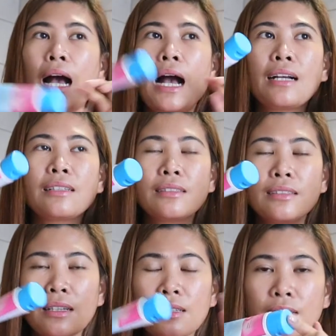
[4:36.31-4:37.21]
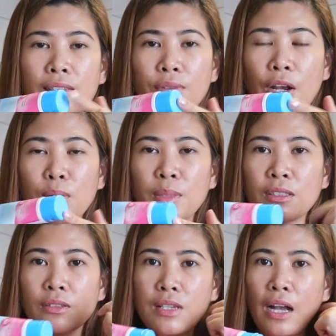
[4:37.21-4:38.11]
Ang
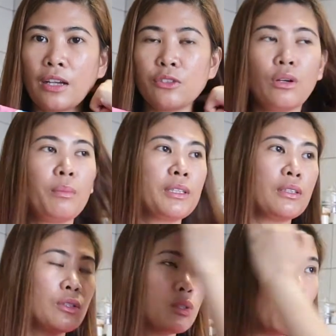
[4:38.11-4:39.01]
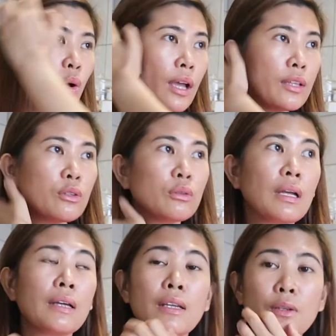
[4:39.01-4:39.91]
nag-recommend dito sa akin yung kapatid ko and yung
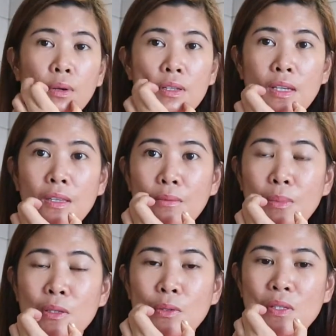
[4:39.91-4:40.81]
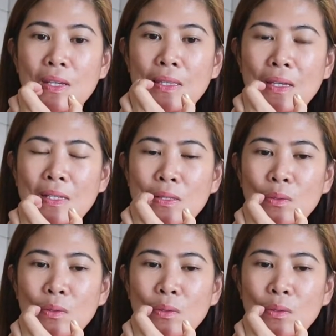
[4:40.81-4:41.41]
nanay ko kasi they've been using this.